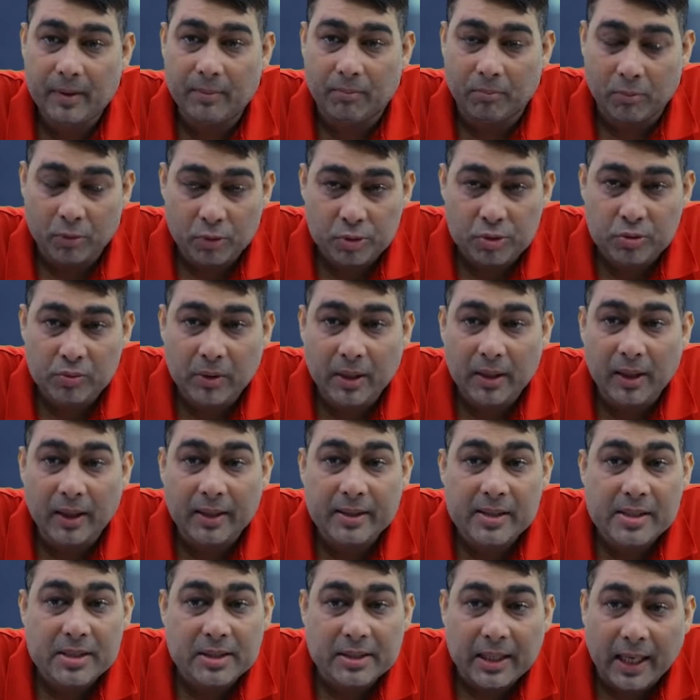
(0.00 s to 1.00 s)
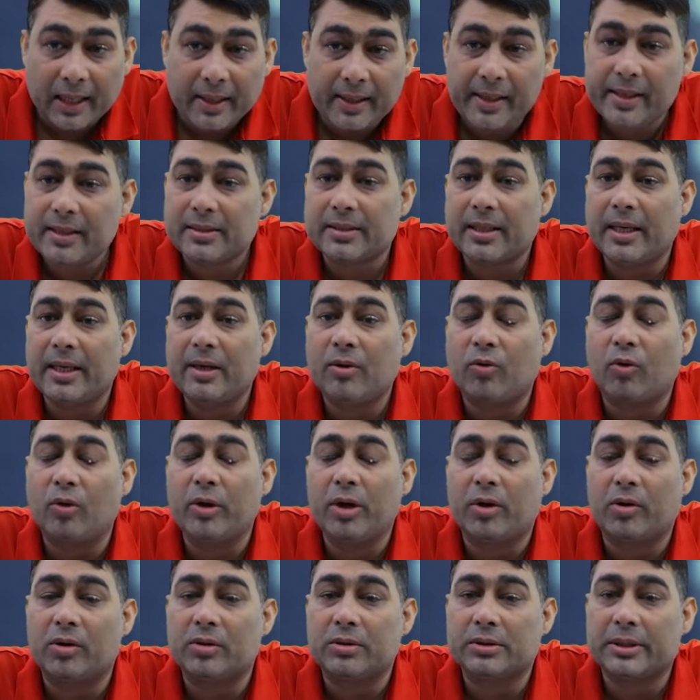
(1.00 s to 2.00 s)
म्यूचुअल अंडरस्टैंडिंग से ही
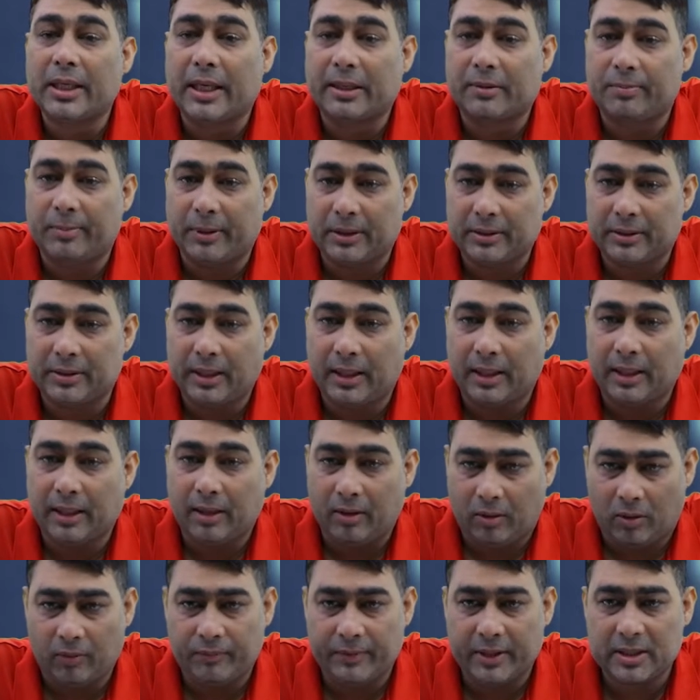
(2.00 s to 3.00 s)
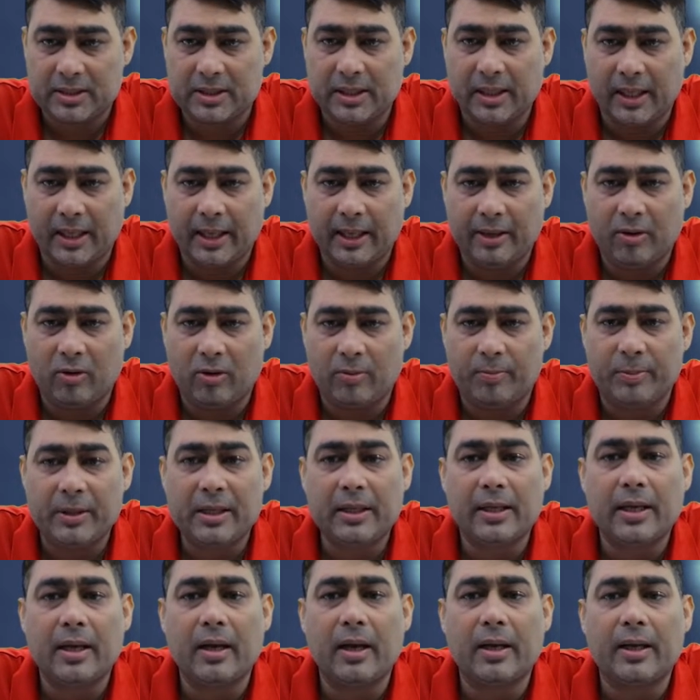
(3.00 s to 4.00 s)
कोई कॉन्ट्रैक्ट बनता है ऑब्वियसली ए और बी
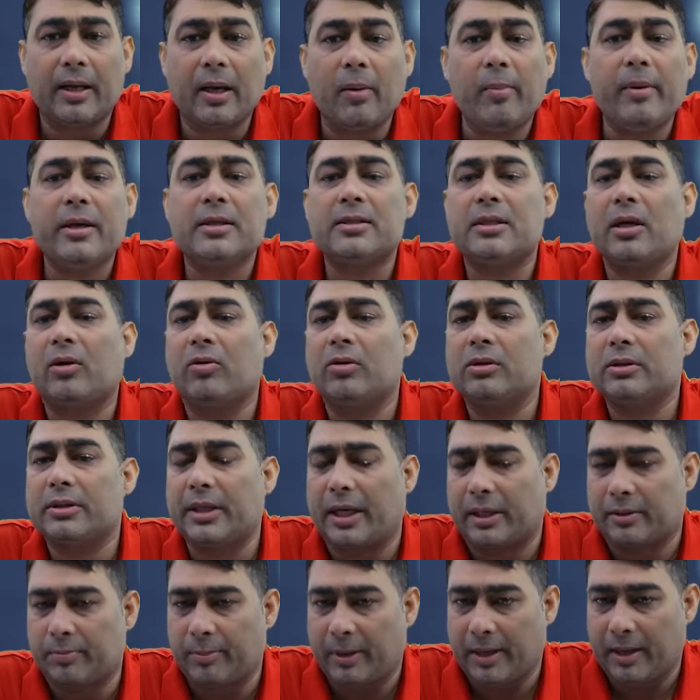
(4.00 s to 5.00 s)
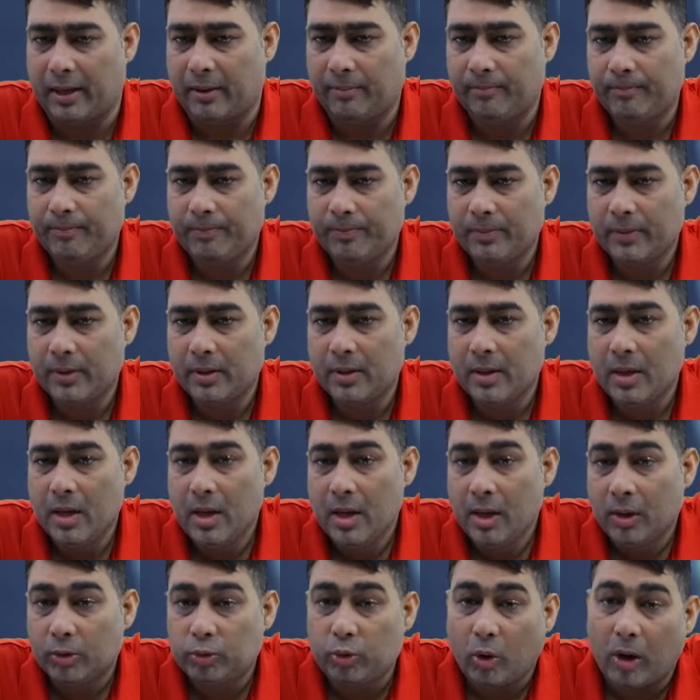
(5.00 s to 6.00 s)
के एग्रीमेंट से कॉन्ट्रैक्ट बना
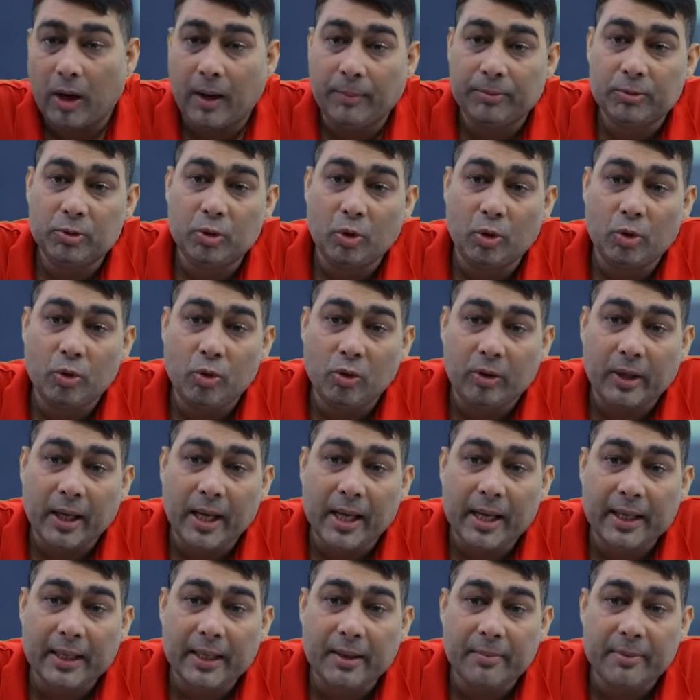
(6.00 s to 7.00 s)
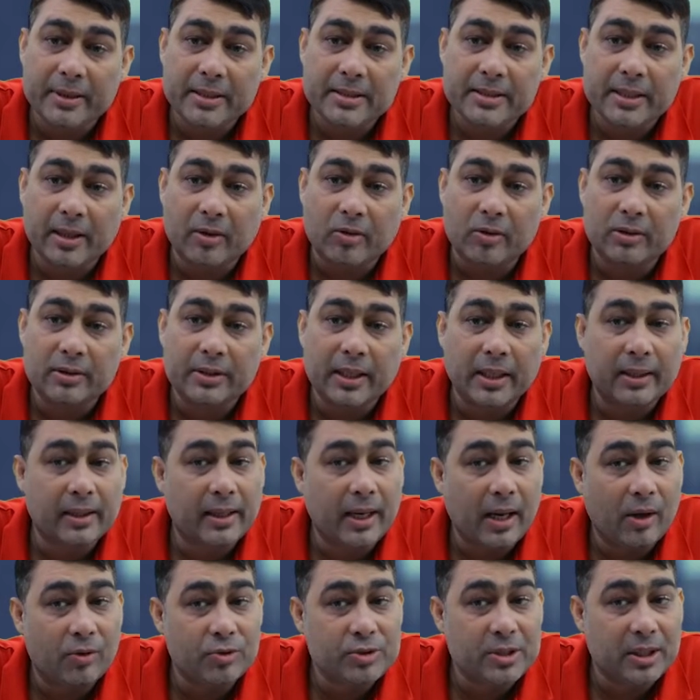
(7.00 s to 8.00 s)
तो अब दोनों के एग्रीमेंट से कॉन्ट्रैक्ट
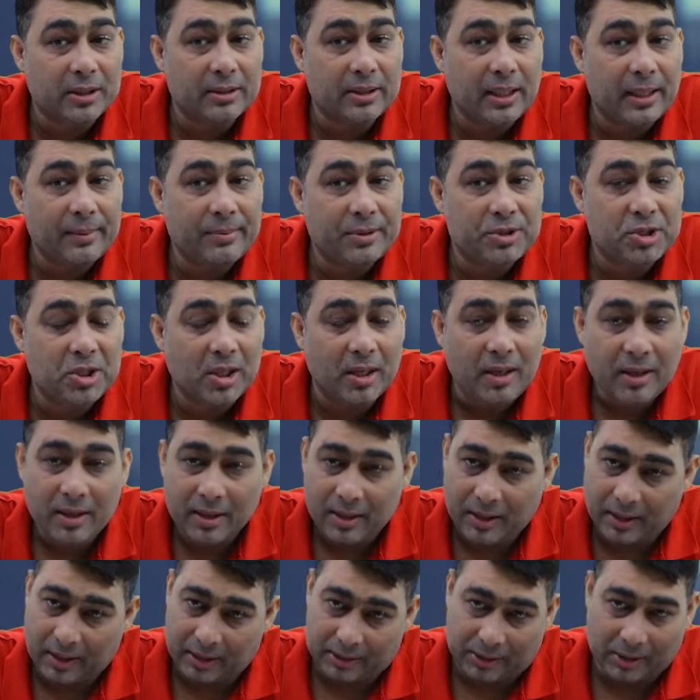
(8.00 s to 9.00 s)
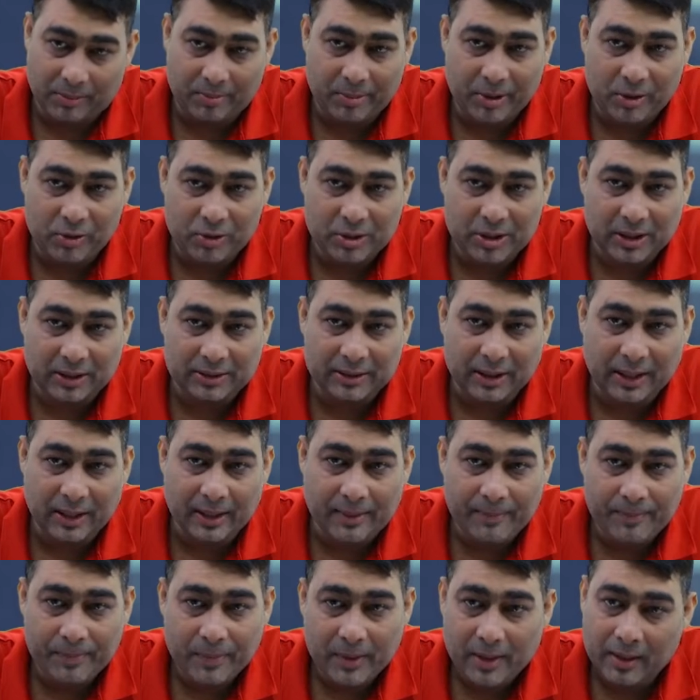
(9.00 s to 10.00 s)
क्या हो सकता है बच्चे खत्म भी हो सकता है
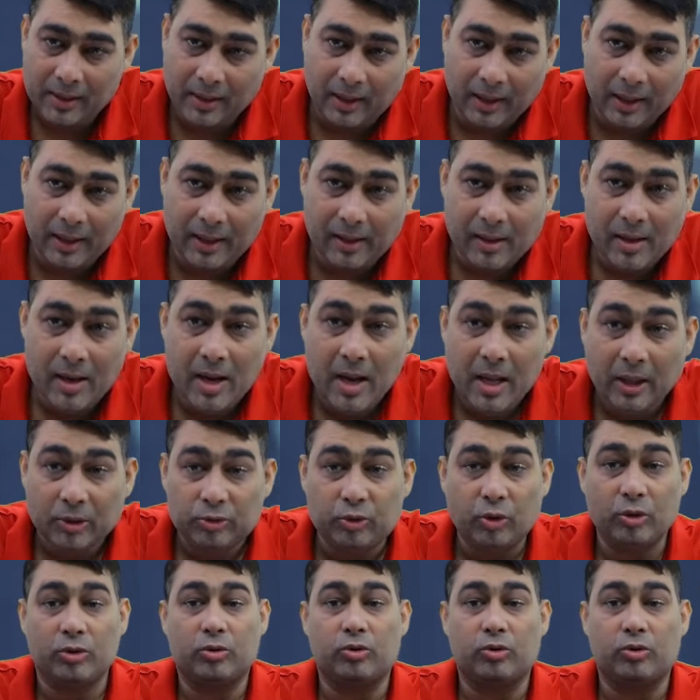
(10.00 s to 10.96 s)
क्लियर तो